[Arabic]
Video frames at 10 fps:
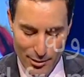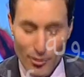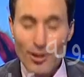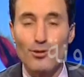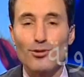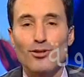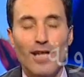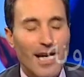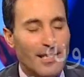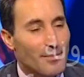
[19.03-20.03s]
نقول
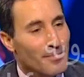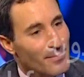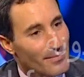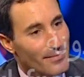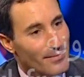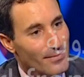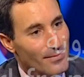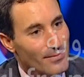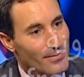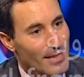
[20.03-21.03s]
للدكتور حاتم
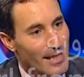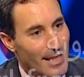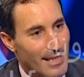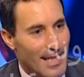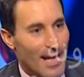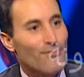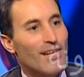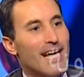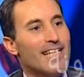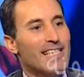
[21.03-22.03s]

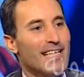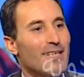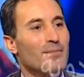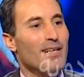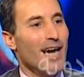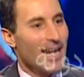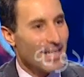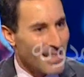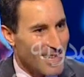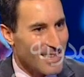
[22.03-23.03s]
اختلاف الأجزاء ده
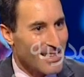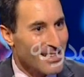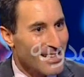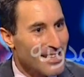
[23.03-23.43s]
مرحلة تانية